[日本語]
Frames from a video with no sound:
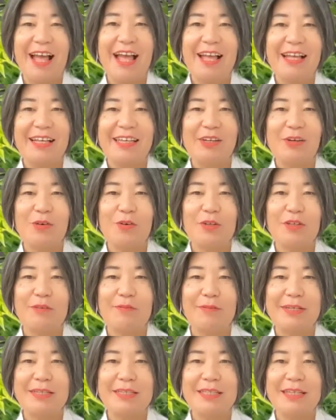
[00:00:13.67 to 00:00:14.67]
あ、聞こえて
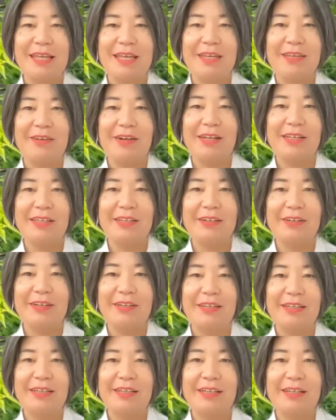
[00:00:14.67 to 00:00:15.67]
ますね。よかったよ
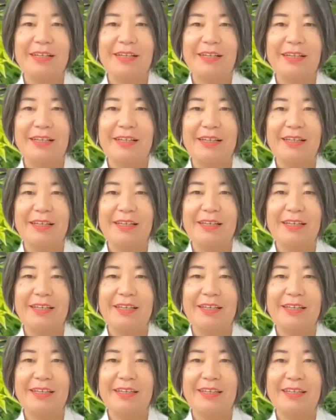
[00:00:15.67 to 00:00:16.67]
かった。
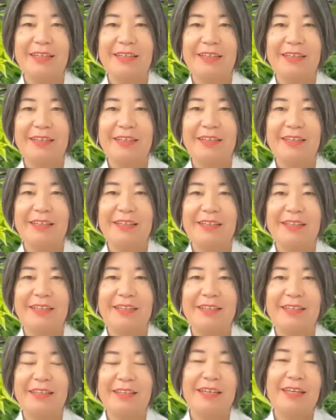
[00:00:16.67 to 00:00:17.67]
ユーミングで
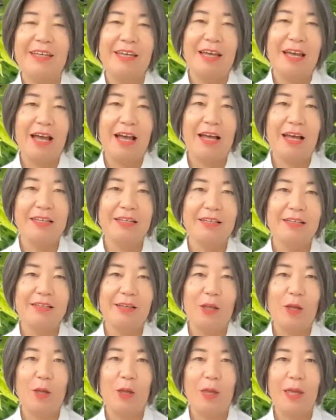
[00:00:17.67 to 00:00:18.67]
す。はい、
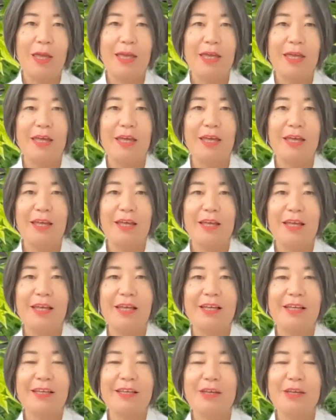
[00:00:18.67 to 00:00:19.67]

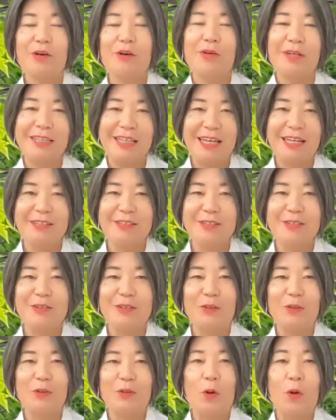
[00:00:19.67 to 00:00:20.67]
えー、今日はね、
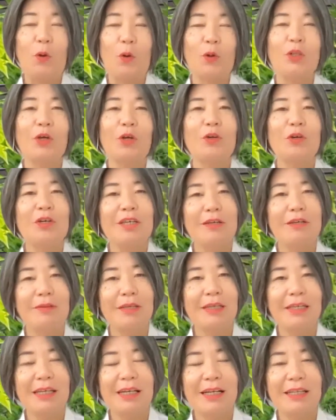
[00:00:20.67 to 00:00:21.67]
ちょっと音の
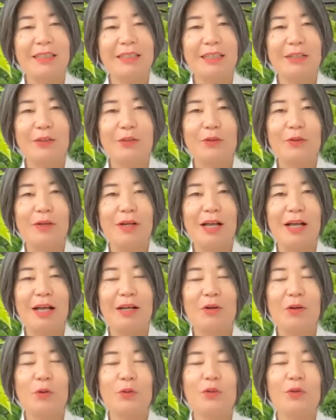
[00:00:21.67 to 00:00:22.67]
響き方という
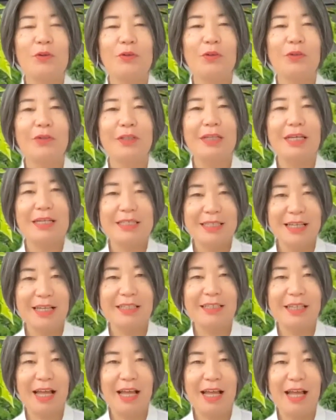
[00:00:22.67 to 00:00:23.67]
か、音の出し
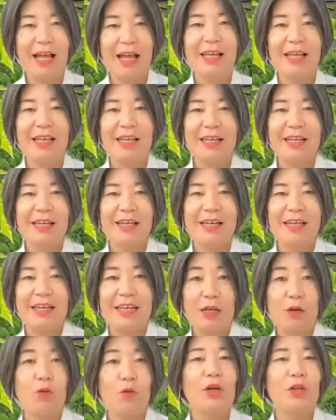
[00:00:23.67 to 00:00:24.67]
方、
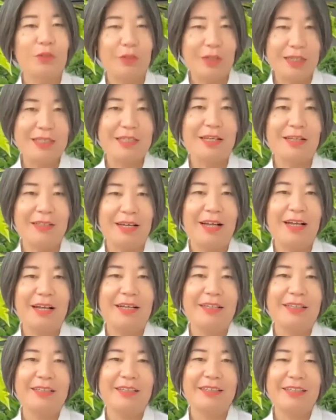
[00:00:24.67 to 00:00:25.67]
声の出し方
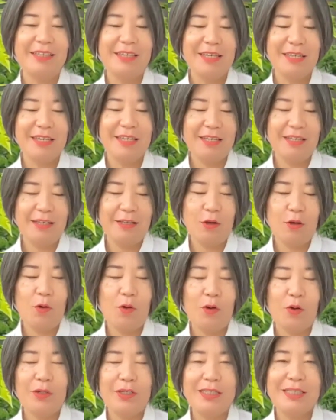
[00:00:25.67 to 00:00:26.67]
に
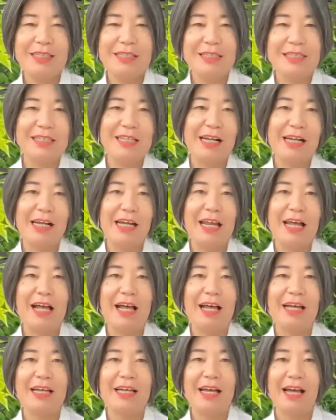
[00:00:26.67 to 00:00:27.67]
を意識しなが
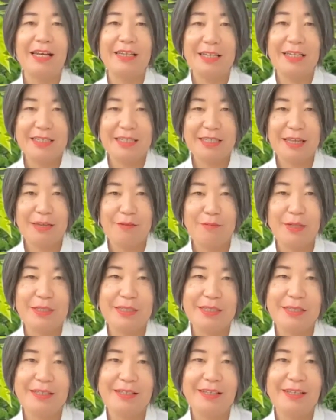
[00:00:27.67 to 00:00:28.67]
ら話していま
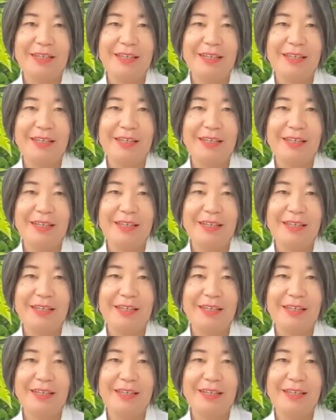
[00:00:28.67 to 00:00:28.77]
す。